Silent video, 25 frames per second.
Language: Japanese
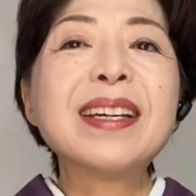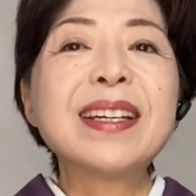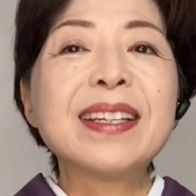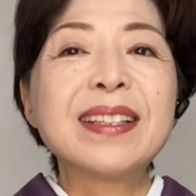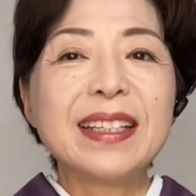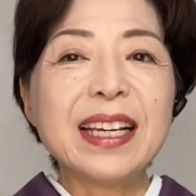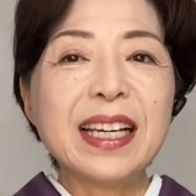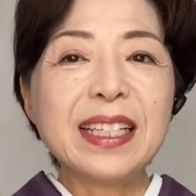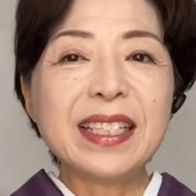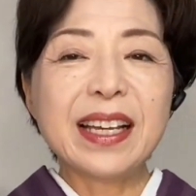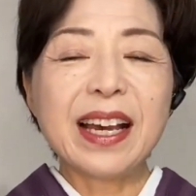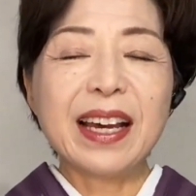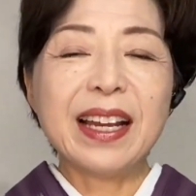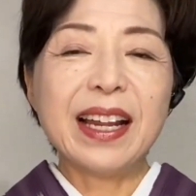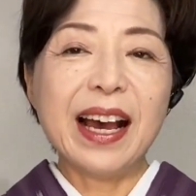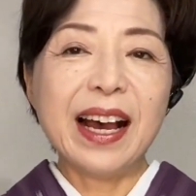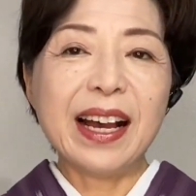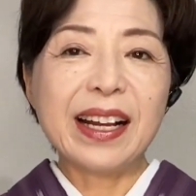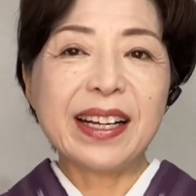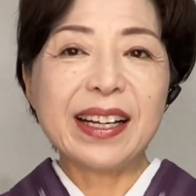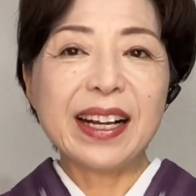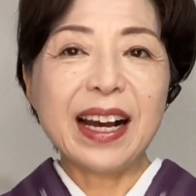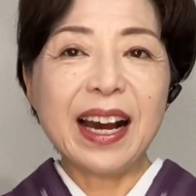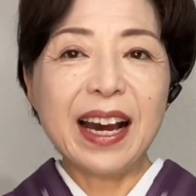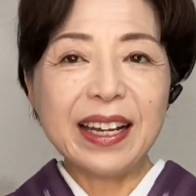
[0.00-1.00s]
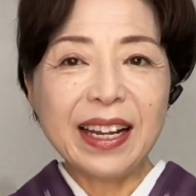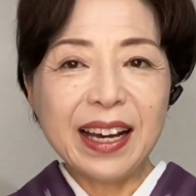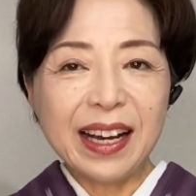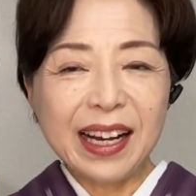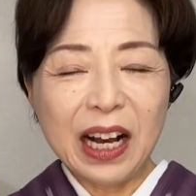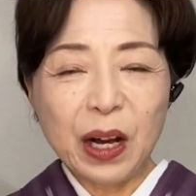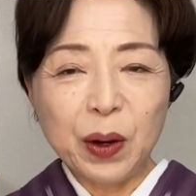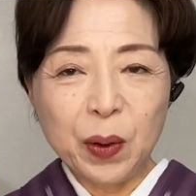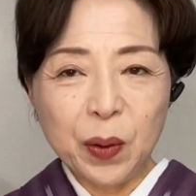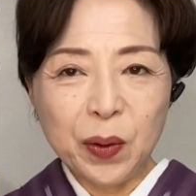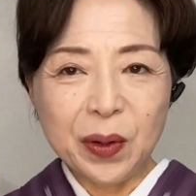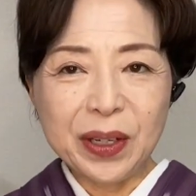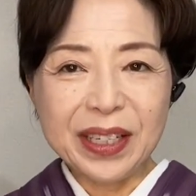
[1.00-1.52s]
ですから、柄
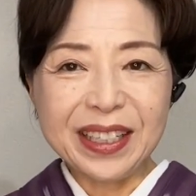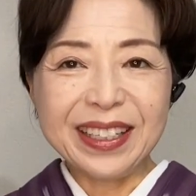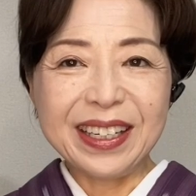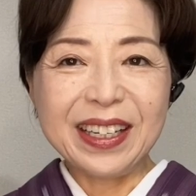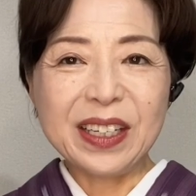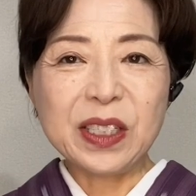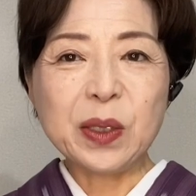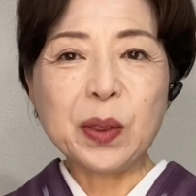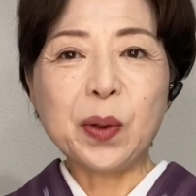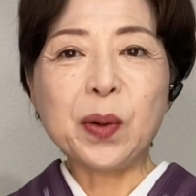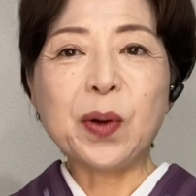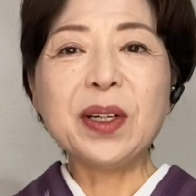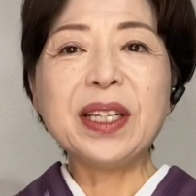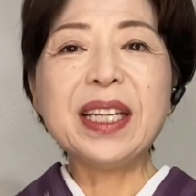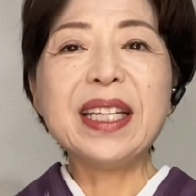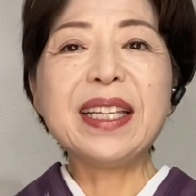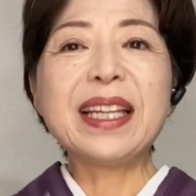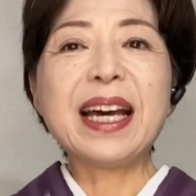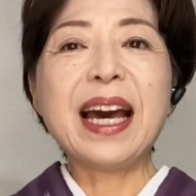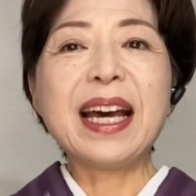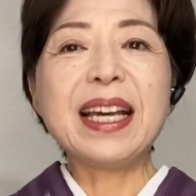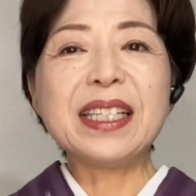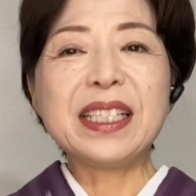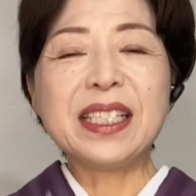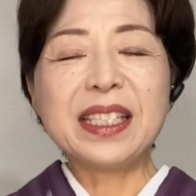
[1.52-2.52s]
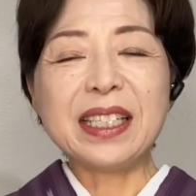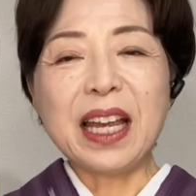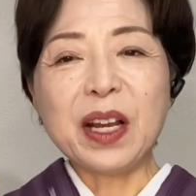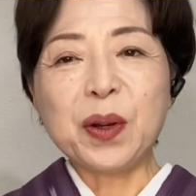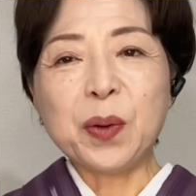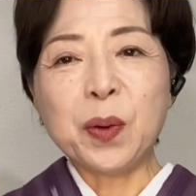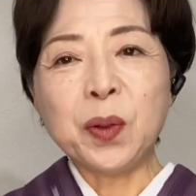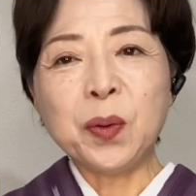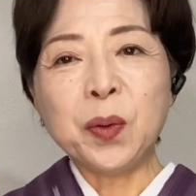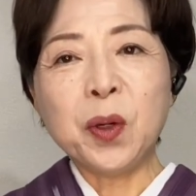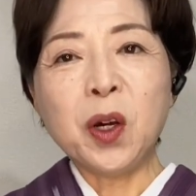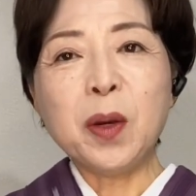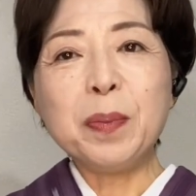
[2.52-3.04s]
が多い。そこに対して、
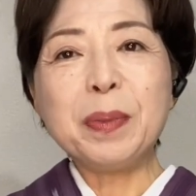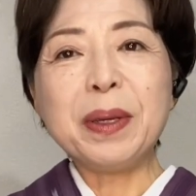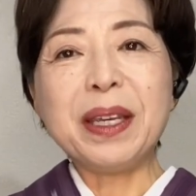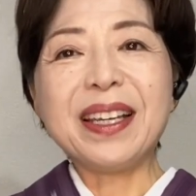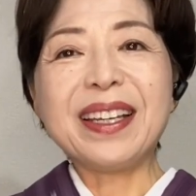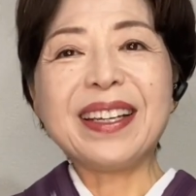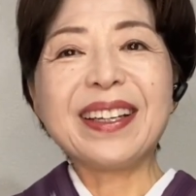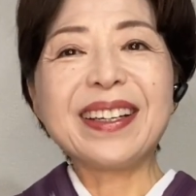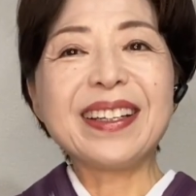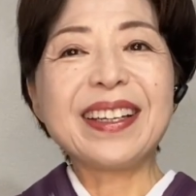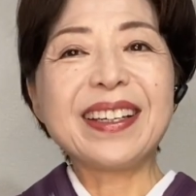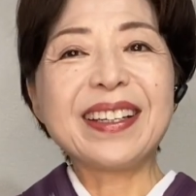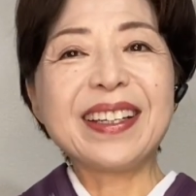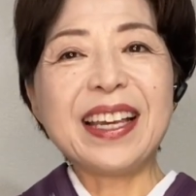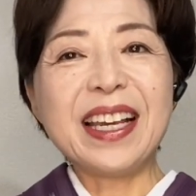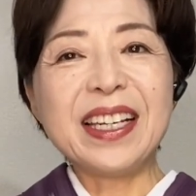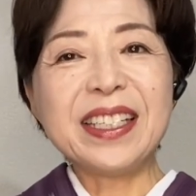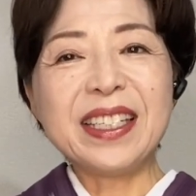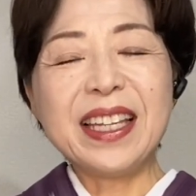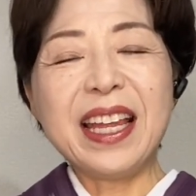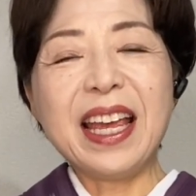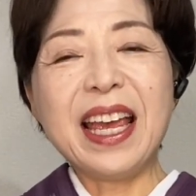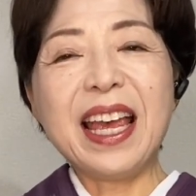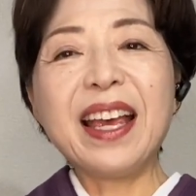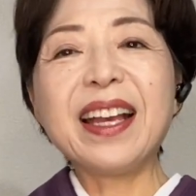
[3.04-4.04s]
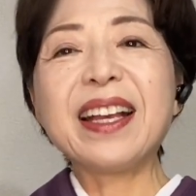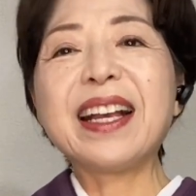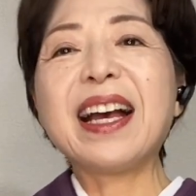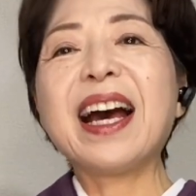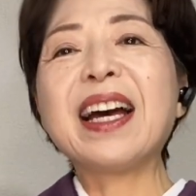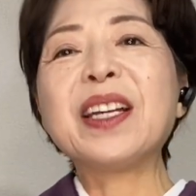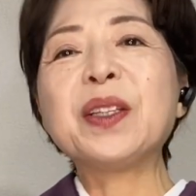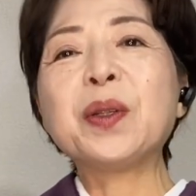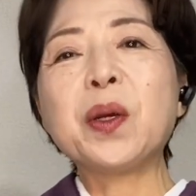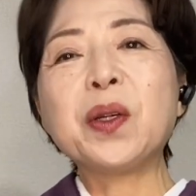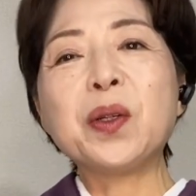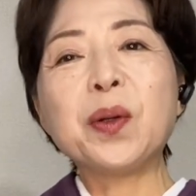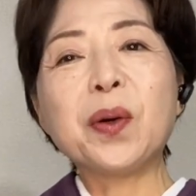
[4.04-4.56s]
この帯、決して、あ
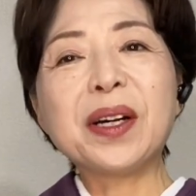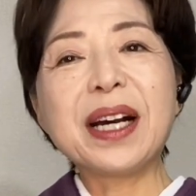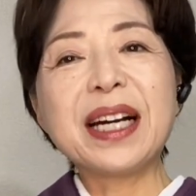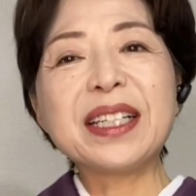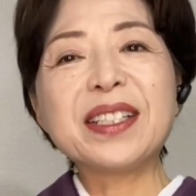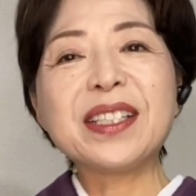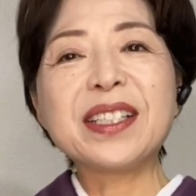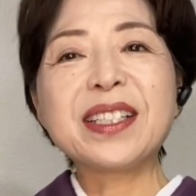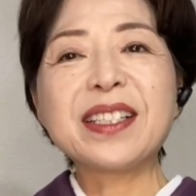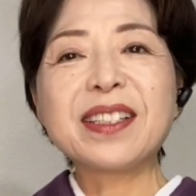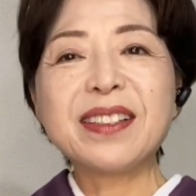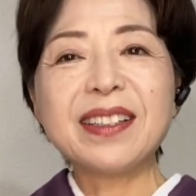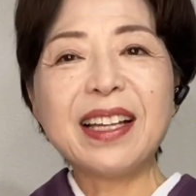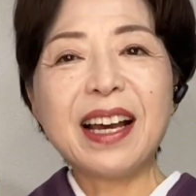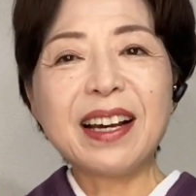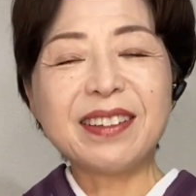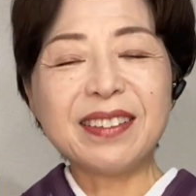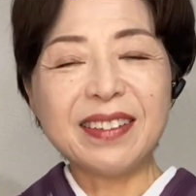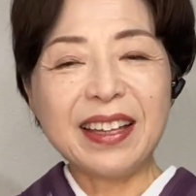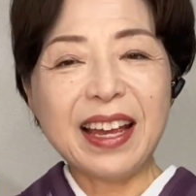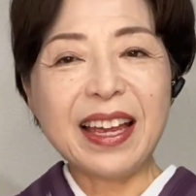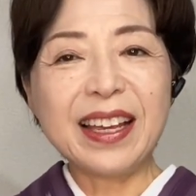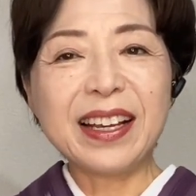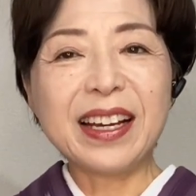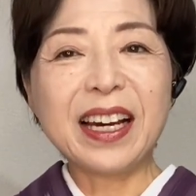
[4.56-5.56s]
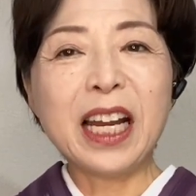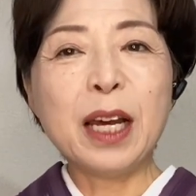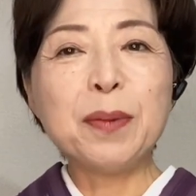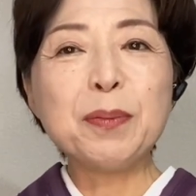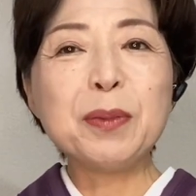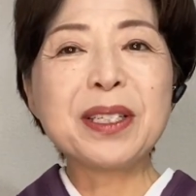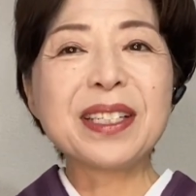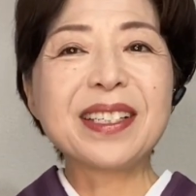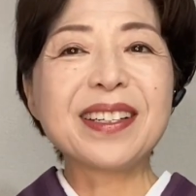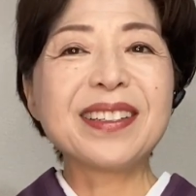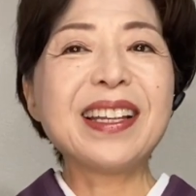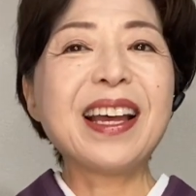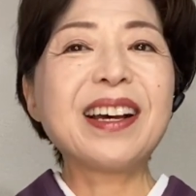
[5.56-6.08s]
の、色数少なくない、柄も
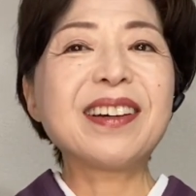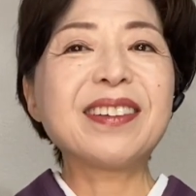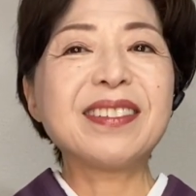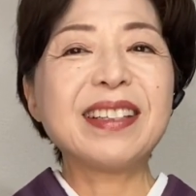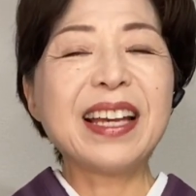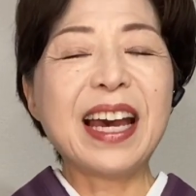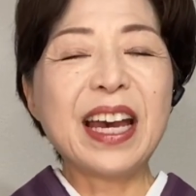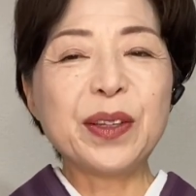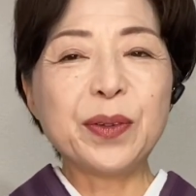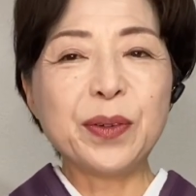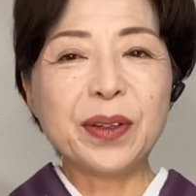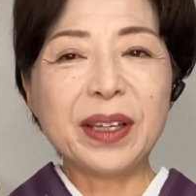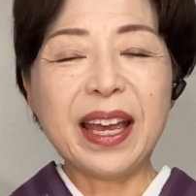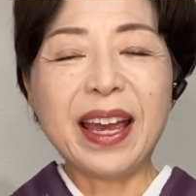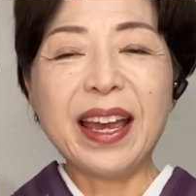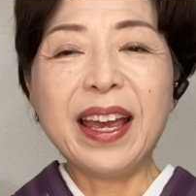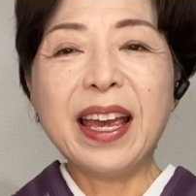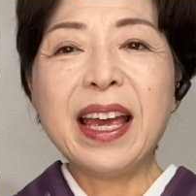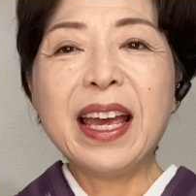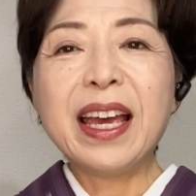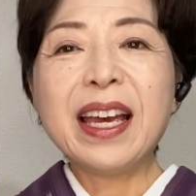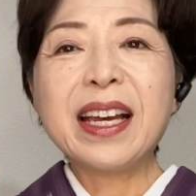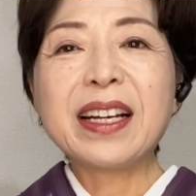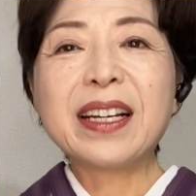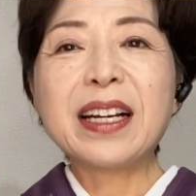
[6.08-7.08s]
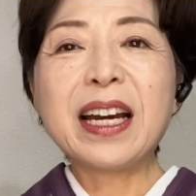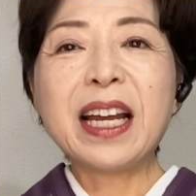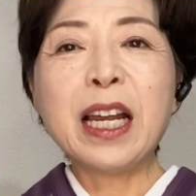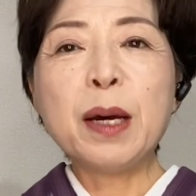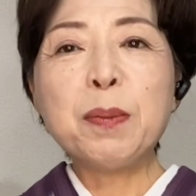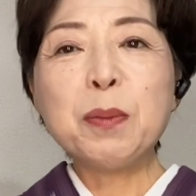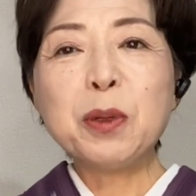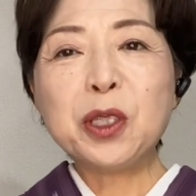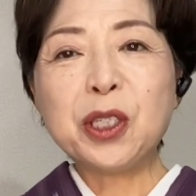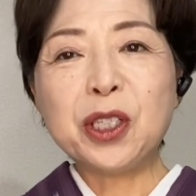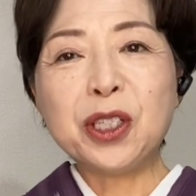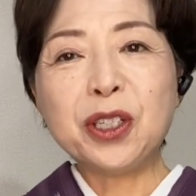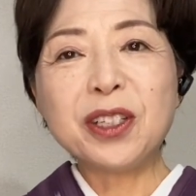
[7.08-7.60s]
少なくないので、柄
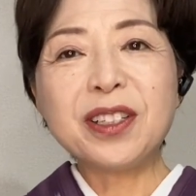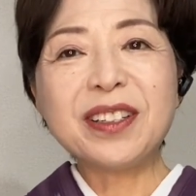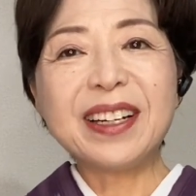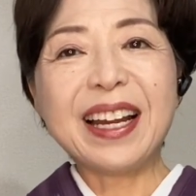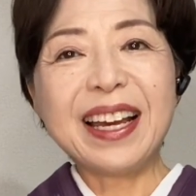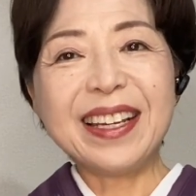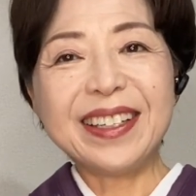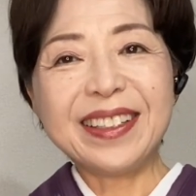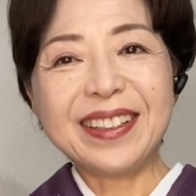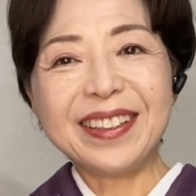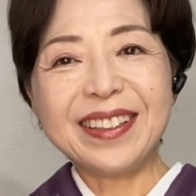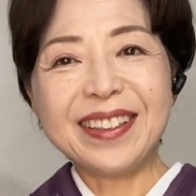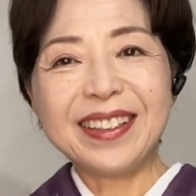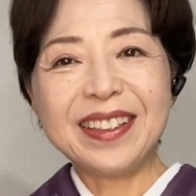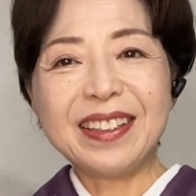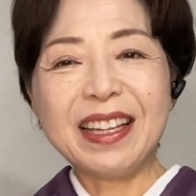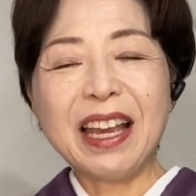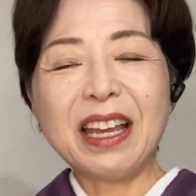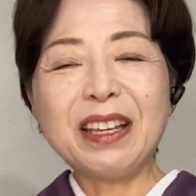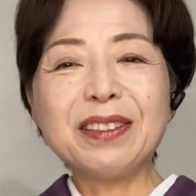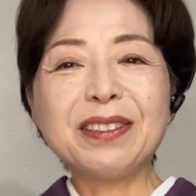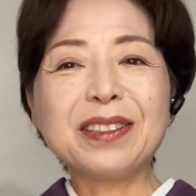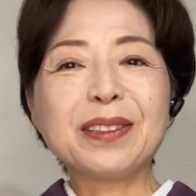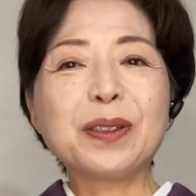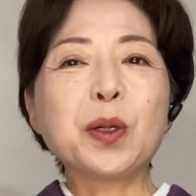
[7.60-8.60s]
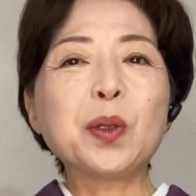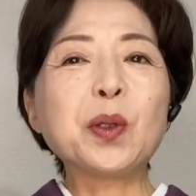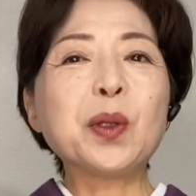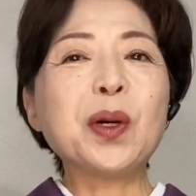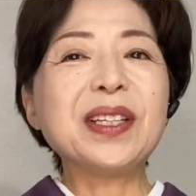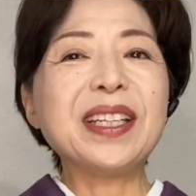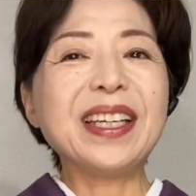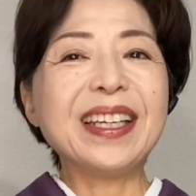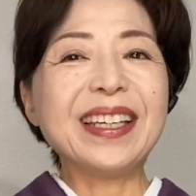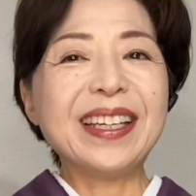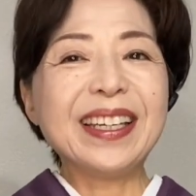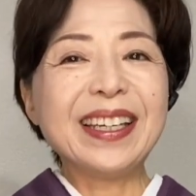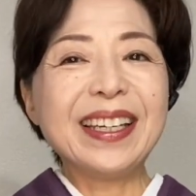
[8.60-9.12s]
も中くらいっていうこと
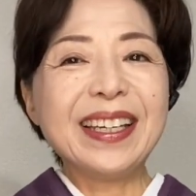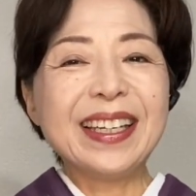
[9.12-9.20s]
に